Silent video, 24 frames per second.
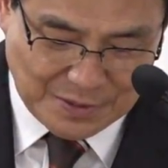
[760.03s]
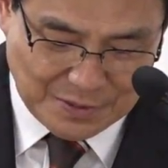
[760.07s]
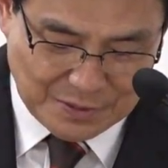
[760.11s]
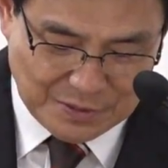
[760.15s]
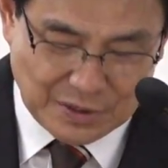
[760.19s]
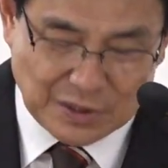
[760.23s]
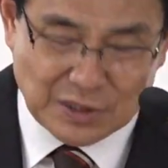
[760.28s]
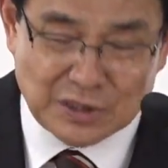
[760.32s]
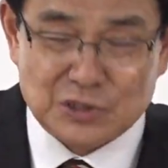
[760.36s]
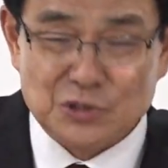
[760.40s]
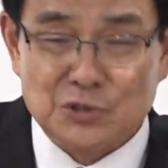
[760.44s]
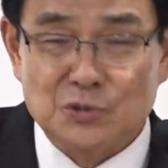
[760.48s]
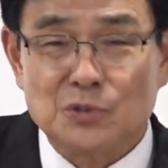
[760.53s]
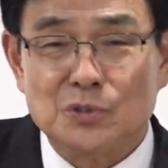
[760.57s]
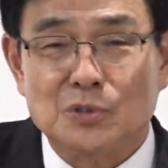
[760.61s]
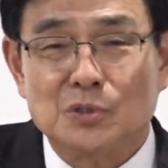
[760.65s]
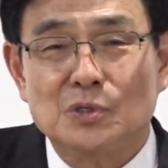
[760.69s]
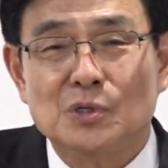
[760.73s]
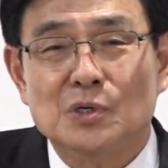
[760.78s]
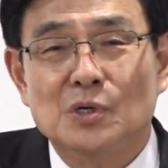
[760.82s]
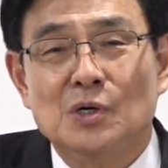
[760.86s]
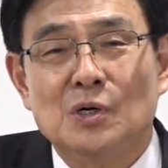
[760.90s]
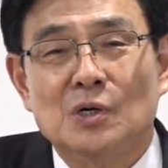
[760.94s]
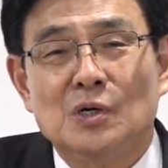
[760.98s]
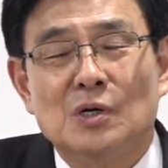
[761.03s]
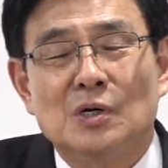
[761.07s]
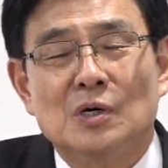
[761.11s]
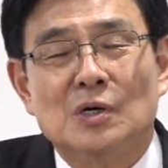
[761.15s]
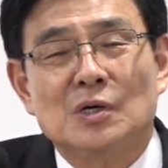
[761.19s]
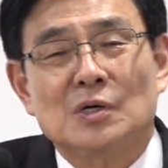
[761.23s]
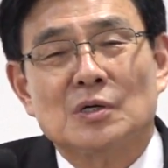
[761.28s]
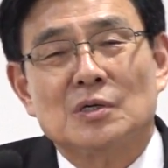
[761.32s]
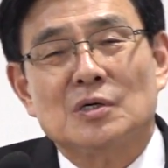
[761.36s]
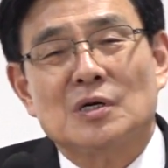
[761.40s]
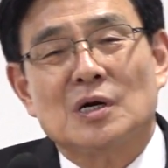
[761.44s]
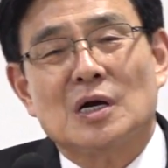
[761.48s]
그래가지고
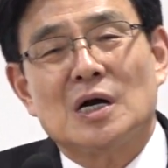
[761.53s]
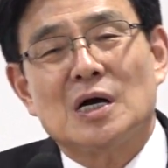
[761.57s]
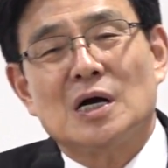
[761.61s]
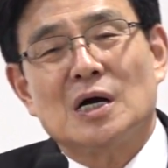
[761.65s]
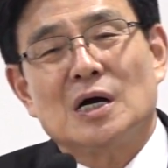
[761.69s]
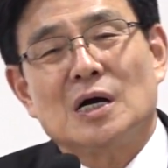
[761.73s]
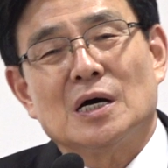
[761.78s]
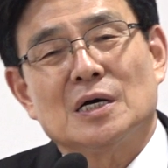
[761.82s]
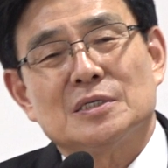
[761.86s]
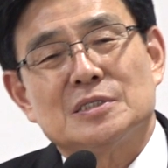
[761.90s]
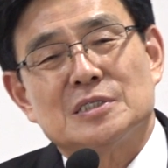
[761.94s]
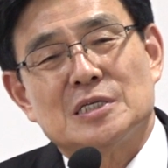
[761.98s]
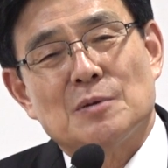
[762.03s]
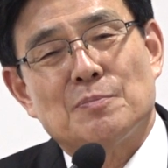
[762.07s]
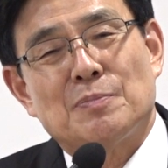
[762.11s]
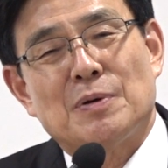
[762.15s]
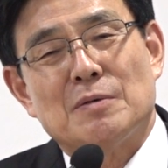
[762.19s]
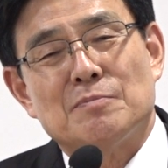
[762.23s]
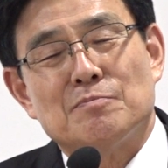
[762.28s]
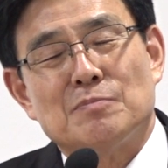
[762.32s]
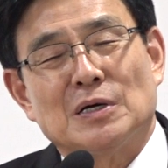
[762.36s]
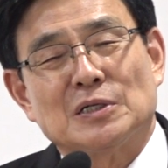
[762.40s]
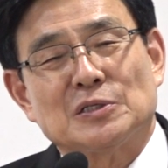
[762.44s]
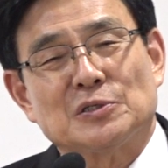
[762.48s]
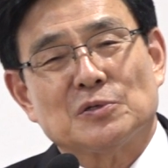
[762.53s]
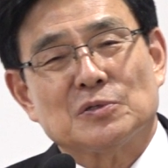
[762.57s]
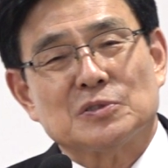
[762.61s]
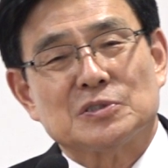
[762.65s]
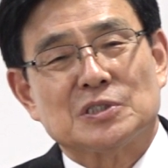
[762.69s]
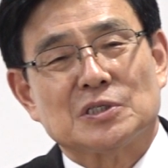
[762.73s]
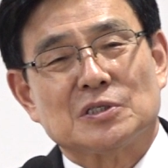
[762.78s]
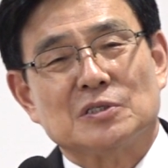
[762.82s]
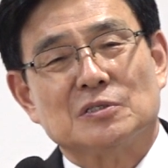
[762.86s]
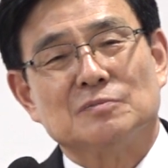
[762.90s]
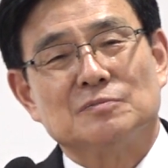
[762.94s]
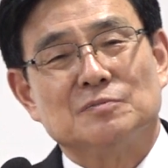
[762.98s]
그가 재판받으러
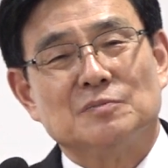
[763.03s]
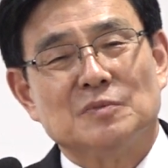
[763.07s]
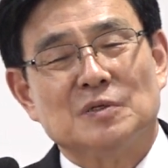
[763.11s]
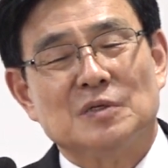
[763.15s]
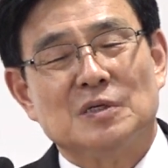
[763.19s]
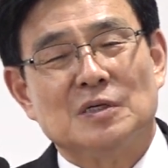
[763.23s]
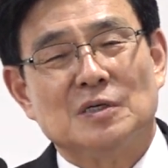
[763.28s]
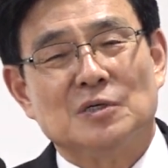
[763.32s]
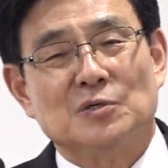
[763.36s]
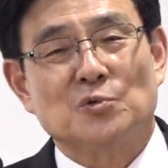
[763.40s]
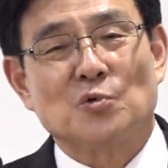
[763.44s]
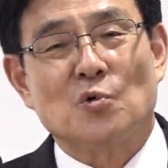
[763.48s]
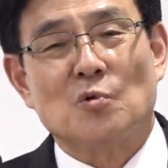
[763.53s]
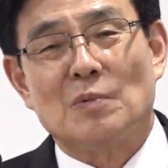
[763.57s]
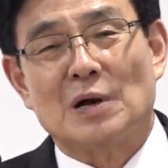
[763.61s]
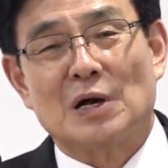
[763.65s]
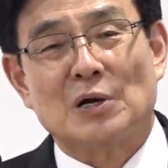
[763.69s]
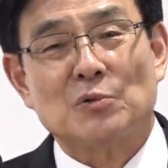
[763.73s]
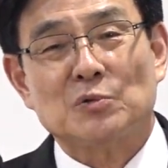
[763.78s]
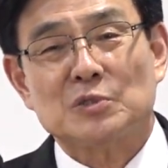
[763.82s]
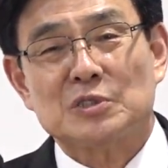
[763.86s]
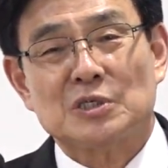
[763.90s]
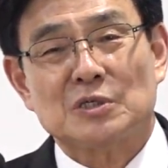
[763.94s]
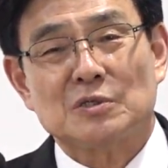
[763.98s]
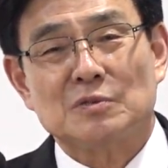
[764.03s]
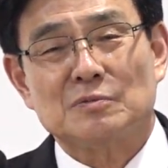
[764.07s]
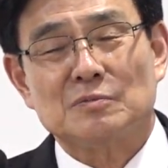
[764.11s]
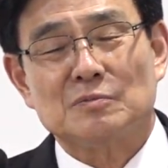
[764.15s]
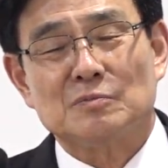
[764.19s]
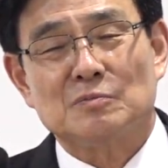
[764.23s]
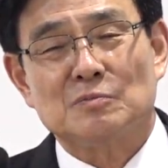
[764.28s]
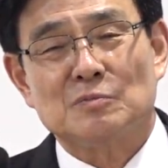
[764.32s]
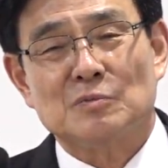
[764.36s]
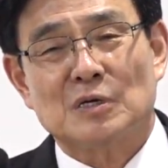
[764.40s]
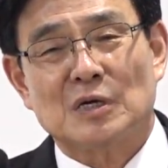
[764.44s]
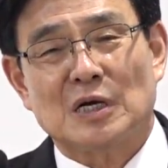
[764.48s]
지금 로마로 지금
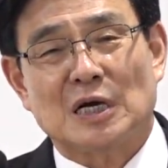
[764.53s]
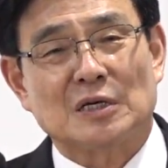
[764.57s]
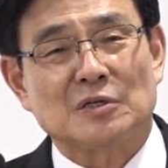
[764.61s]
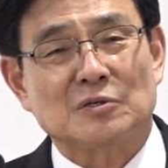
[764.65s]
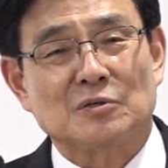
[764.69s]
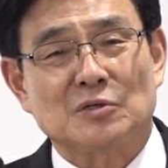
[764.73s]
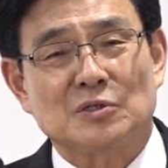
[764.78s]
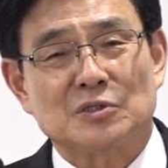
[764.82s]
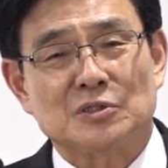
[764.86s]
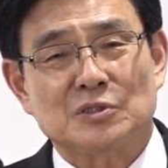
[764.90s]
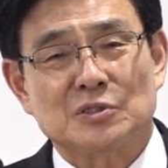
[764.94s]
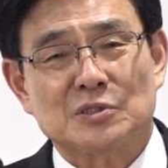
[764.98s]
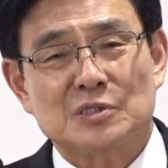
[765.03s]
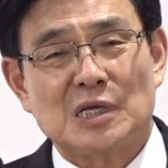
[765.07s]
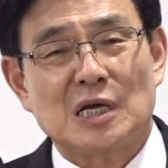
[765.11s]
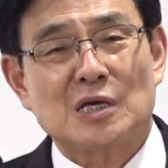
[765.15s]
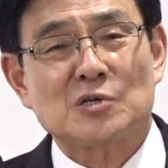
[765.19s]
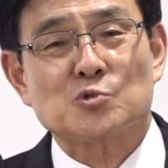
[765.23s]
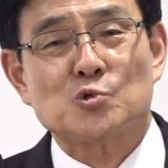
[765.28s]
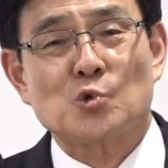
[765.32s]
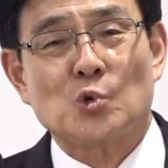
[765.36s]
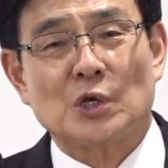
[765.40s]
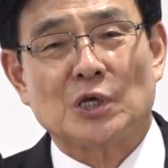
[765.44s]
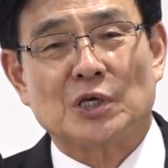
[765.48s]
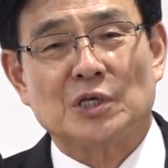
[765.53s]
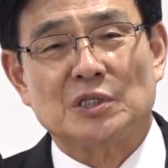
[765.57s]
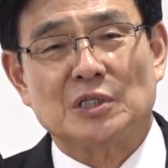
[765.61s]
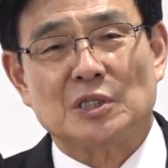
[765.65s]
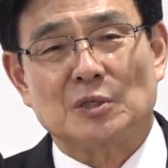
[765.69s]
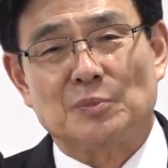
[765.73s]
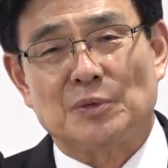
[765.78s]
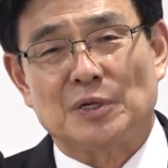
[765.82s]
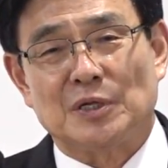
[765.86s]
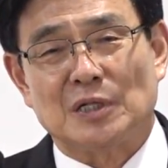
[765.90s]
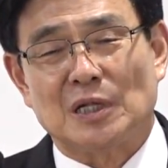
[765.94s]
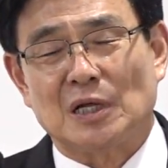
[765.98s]
가는 것이죠 상소했기
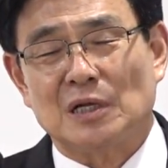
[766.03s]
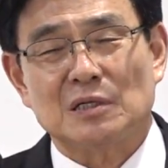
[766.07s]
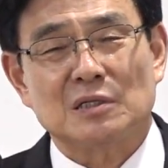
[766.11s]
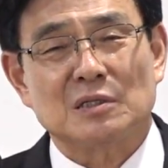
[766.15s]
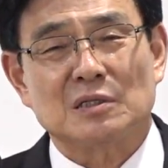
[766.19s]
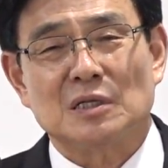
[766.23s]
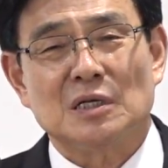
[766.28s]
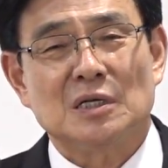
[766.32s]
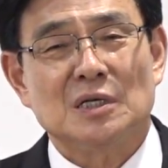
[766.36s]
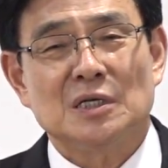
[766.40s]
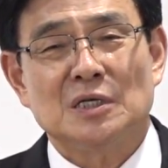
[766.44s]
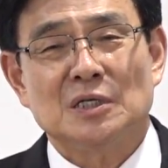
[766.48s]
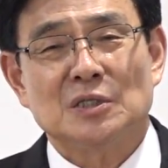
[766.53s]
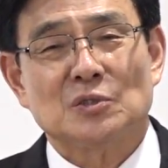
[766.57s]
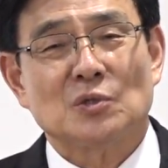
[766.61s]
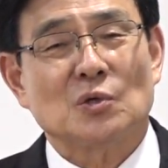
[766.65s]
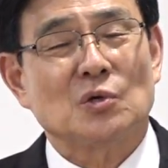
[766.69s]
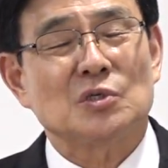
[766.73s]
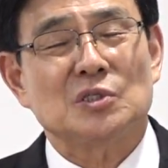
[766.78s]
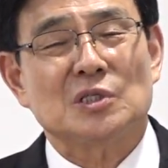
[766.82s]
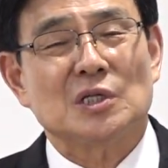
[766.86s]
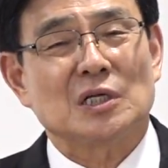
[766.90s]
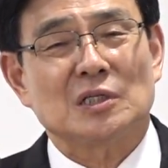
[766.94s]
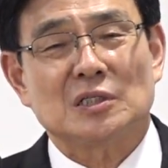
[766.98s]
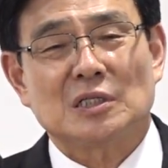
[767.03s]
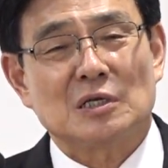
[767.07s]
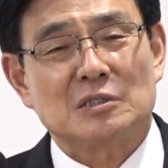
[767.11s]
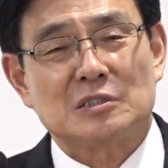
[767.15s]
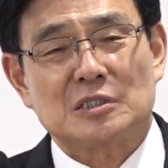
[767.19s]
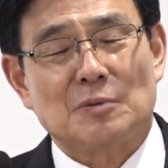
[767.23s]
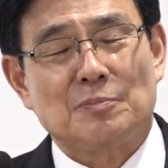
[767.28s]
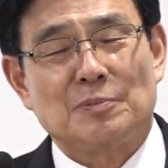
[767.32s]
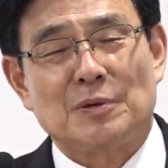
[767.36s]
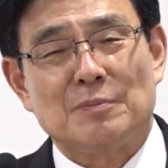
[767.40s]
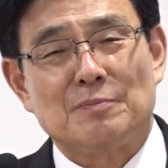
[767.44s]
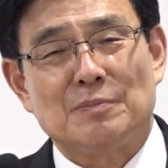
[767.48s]
때문에 나는 너희들한테
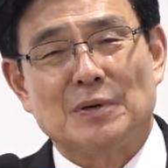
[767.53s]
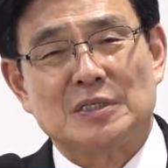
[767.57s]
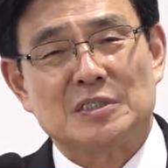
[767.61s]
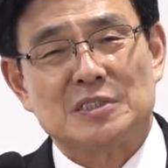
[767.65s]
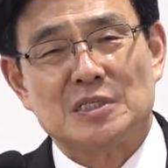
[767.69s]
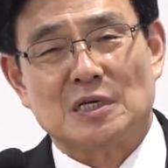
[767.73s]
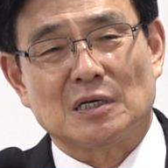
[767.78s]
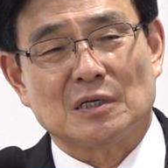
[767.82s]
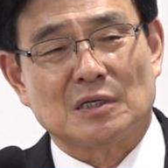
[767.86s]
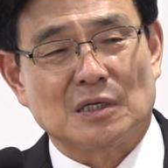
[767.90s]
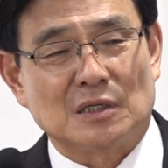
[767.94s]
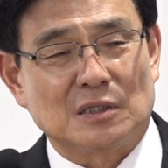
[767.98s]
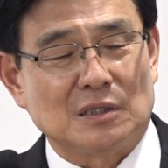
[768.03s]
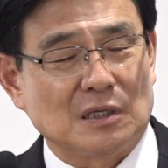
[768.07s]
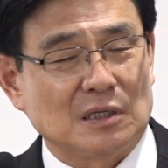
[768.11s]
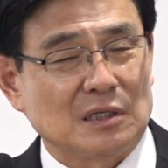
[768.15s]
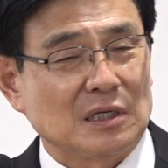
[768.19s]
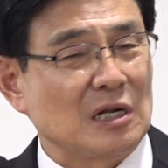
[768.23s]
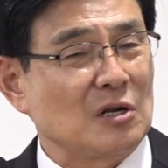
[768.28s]
재판받지 않겠다.